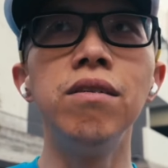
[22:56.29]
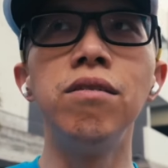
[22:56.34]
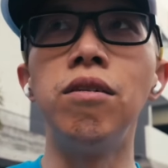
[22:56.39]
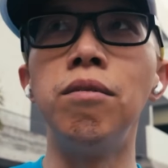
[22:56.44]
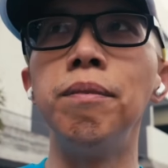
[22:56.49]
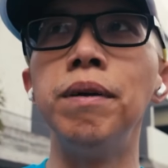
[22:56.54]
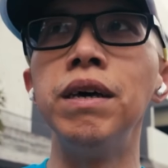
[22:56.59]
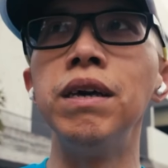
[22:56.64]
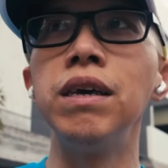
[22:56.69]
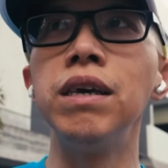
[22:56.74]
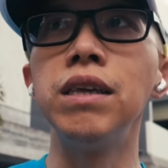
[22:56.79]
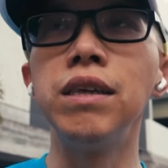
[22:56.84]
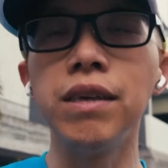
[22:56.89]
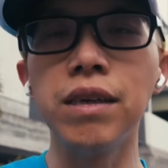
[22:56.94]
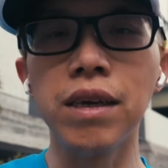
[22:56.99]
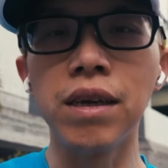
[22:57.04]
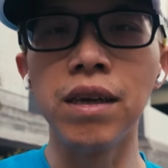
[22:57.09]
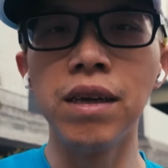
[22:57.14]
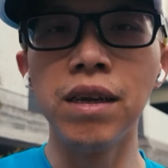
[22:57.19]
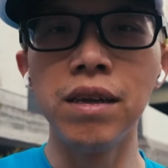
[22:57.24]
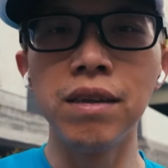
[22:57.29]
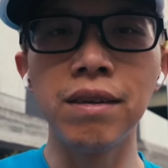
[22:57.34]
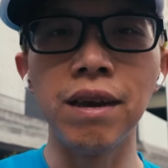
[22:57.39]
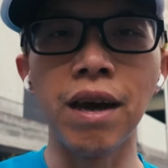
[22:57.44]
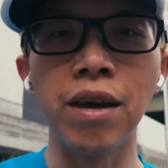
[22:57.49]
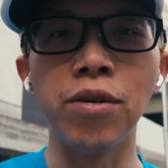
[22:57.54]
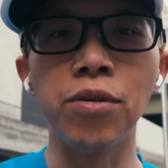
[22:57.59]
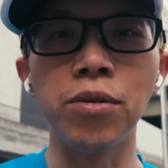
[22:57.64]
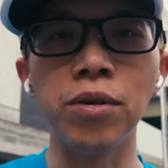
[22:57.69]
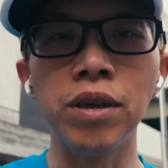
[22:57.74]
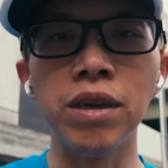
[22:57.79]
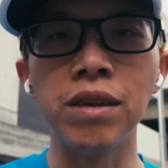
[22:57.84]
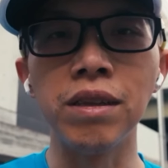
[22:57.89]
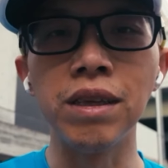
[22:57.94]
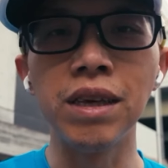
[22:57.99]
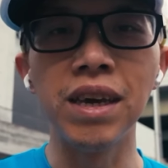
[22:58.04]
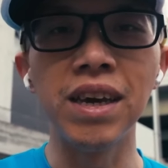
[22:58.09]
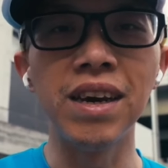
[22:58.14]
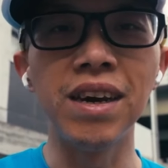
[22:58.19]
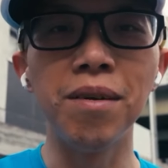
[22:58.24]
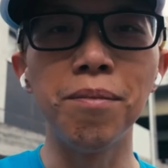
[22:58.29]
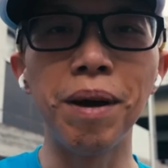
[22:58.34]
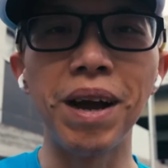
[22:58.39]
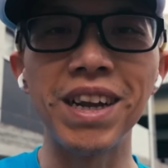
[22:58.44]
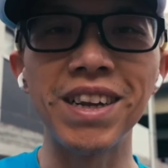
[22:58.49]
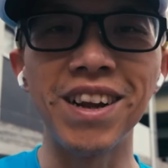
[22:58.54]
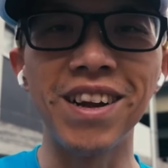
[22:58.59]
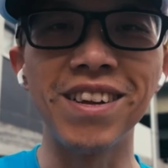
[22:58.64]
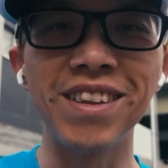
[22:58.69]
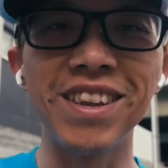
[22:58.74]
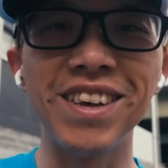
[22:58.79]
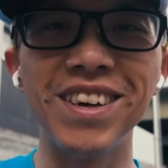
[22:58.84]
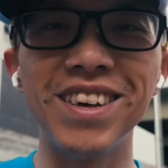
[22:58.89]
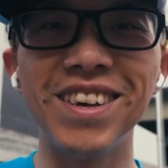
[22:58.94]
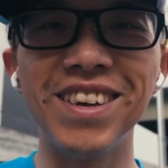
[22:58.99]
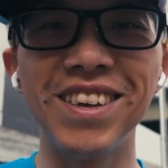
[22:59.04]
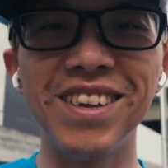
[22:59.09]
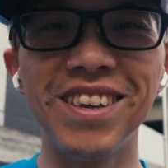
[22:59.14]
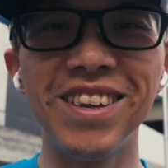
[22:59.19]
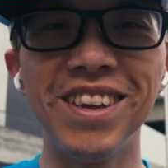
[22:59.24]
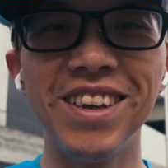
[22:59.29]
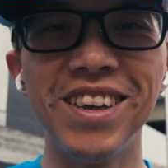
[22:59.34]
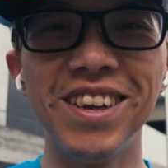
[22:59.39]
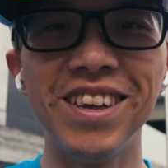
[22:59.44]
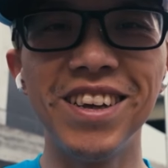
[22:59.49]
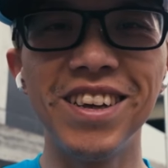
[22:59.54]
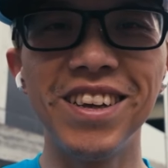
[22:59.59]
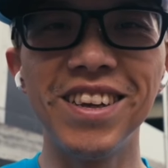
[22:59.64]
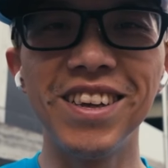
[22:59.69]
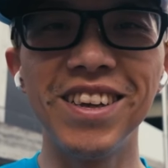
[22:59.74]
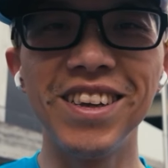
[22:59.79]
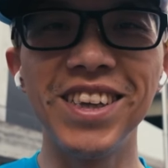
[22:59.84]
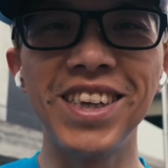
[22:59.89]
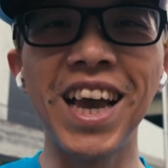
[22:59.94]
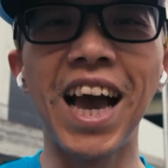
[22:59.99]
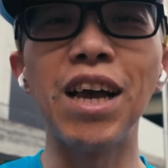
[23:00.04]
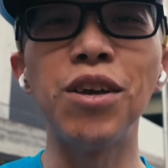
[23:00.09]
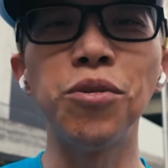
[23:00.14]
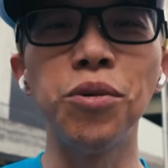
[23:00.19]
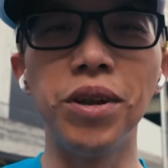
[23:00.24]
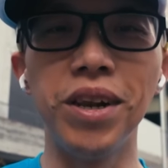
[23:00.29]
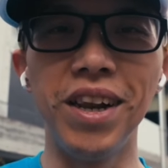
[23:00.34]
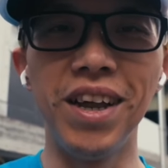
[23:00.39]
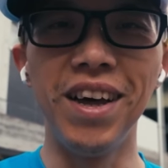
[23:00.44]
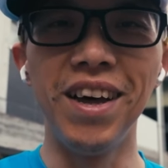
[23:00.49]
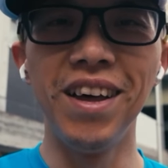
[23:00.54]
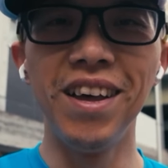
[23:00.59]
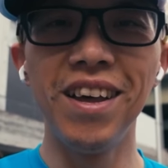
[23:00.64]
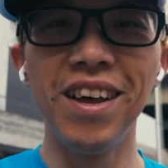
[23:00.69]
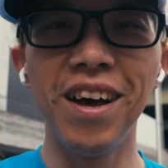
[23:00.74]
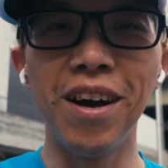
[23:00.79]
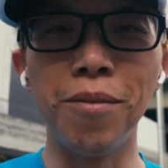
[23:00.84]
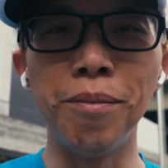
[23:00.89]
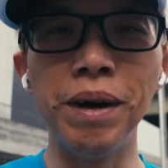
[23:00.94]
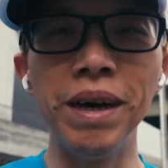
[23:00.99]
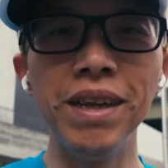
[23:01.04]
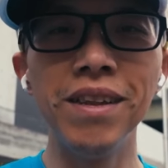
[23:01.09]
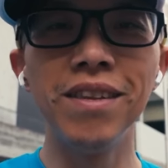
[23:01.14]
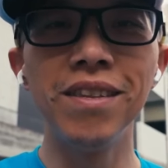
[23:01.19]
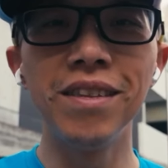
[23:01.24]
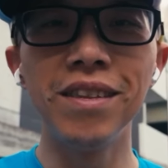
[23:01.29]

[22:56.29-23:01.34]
我们一起加油，迎接马上的下训了，好吗？